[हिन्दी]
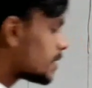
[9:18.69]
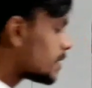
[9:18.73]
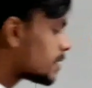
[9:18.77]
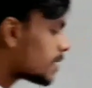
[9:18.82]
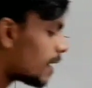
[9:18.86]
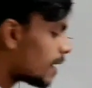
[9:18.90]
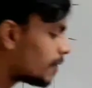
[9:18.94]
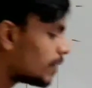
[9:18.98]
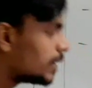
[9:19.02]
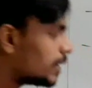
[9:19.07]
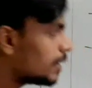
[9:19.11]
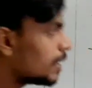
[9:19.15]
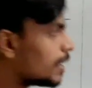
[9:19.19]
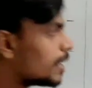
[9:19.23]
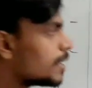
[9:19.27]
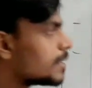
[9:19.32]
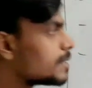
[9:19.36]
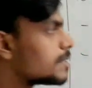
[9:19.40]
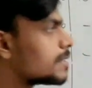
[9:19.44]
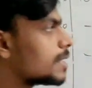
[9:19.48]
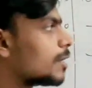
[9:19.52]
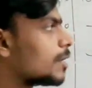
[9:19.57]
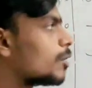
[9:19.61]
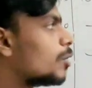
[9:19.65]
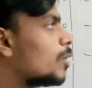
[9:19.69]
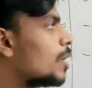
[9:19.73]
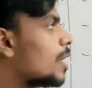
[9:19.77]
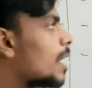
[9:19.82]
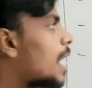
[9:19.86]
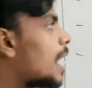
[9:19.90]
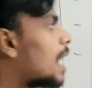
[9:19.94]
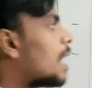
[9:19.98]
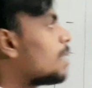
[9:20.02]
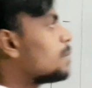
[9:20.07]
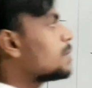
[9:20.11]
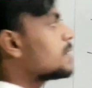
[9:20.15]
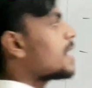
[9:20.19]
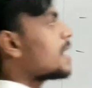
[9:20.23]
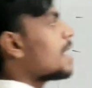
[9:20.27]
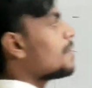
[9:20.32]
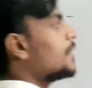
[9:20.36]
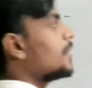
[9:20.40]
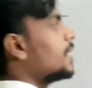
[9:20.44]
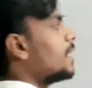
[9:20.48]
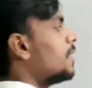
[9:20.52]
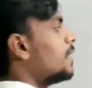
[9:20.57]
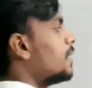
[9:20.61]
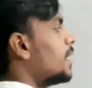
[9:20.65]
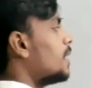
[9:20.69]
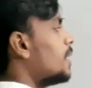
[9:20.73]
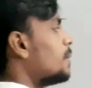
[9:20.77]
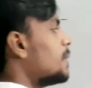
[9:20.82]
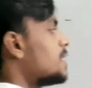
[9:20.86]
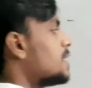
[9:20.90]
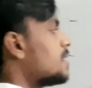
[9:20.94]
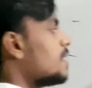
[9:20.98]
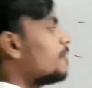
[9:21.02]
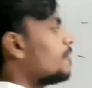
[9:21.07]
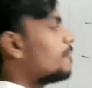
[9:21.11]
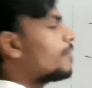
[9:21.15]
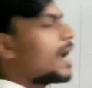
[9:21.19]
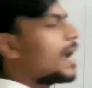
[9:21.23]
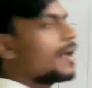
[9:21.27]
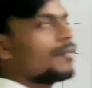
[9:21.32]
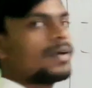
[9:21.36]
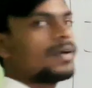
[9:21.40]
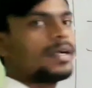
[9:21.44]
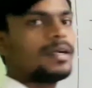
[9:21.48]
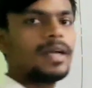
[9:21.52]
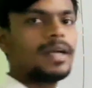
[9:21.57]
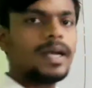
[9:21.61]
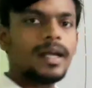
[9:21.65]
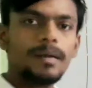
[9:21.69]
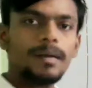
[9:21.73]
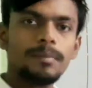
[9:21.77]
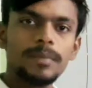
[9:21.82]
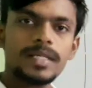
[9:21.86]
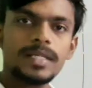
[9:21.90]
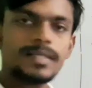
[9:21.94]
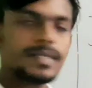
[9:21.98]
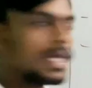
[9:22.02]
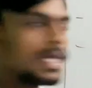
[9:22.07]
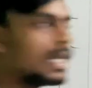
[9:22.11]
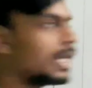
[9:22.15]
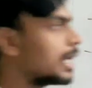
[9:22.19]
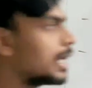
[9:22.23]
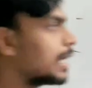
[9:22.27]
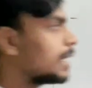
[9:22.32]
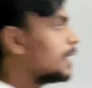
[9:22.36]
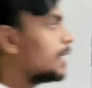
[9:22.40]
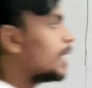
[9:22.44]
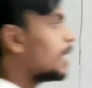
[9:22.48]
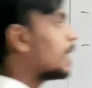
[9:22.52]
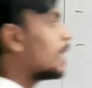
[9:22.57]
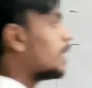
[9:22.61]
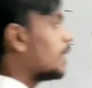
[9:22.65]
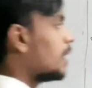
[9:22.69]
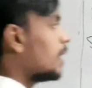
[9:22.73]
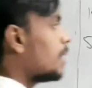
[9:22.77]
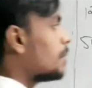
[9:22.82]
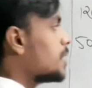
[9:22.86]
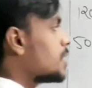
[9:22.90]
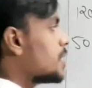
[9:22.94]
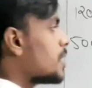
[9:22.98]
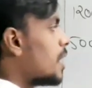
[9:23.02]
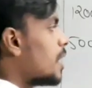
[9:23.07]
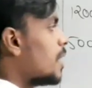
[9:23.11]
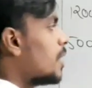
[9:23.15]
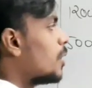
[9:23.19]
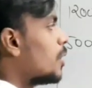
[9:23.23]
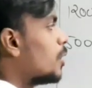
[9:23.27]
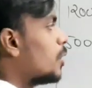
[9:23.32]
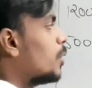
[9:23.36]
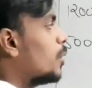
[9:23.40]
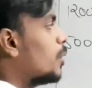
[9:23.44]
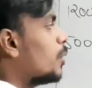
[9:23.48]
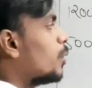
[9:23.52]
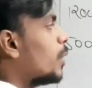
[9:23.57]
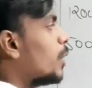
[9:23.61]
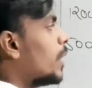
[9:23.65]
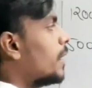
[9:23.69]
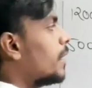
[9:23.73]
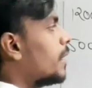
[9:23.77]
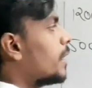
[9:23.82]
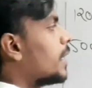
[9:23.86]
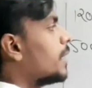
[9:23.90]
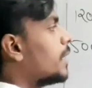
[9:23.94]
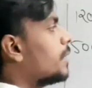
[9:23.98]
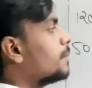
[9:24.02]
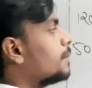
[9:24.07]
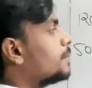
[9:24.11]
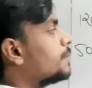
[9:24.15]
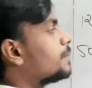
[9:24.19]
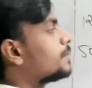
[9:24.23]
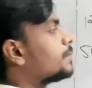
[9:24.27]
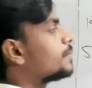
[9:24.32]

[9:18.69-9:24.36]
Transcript: सेवन जीरो अब सेवन हंड्रेड में से फाइव हंड्रेड हमने सेल कर दिया कितना बचा टू हंड्रेड